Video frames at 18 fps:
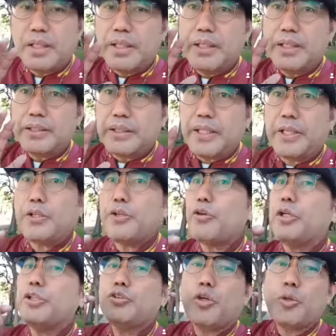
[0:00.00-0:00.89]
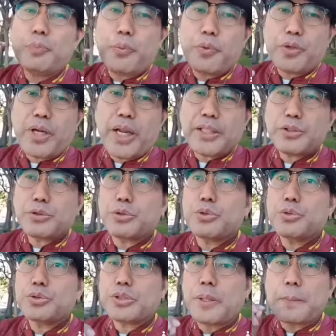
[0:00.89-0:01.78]
thank you and don't forget
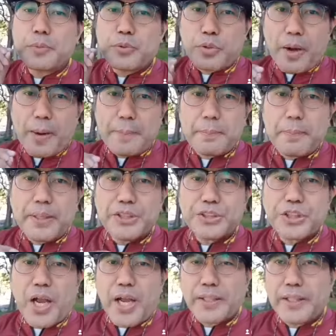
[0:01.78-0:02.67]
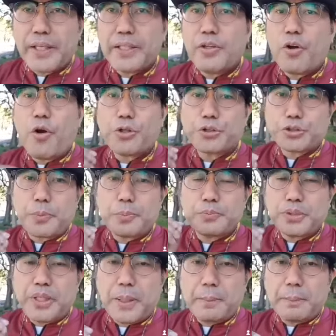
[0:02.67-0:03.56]
to subscribe my channel Awesome
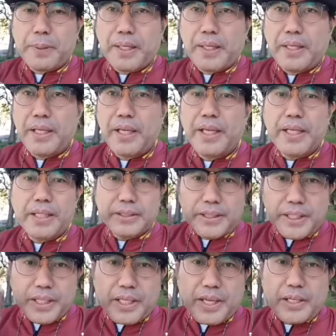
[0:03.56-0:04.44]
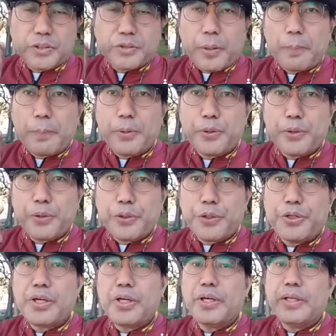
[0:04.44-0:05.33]
TV, Think
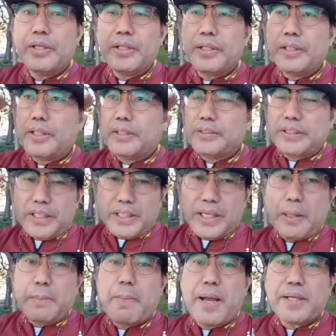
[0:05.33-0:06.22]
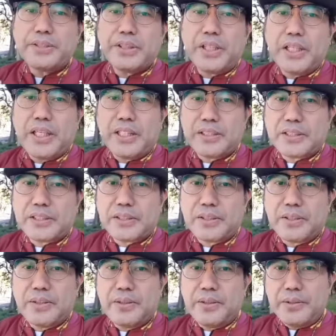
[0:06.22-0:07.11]
Entrepreneur, Think Evangelist.
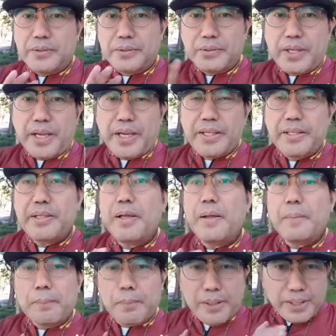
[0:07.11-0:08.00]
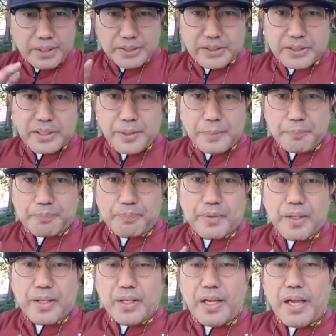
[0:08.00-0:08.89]
Okay? Please
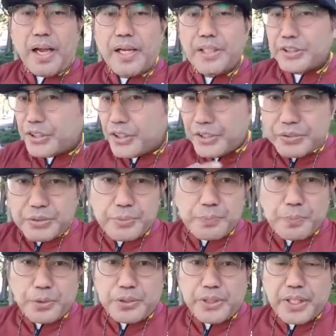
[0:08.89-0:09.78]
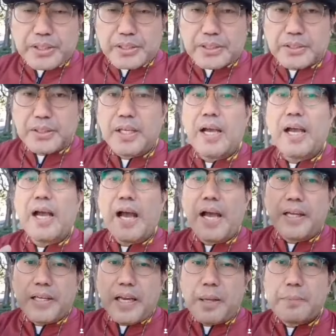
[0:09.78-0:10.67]
uh, share for this.
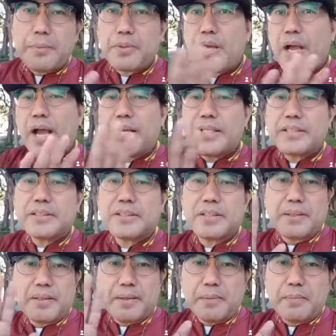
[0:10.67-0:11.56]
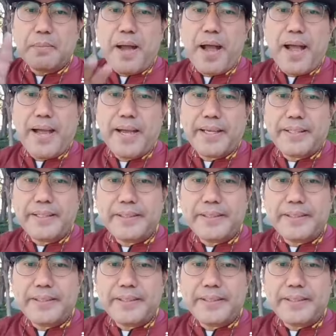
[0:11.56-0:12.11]
I love you guys. Bye.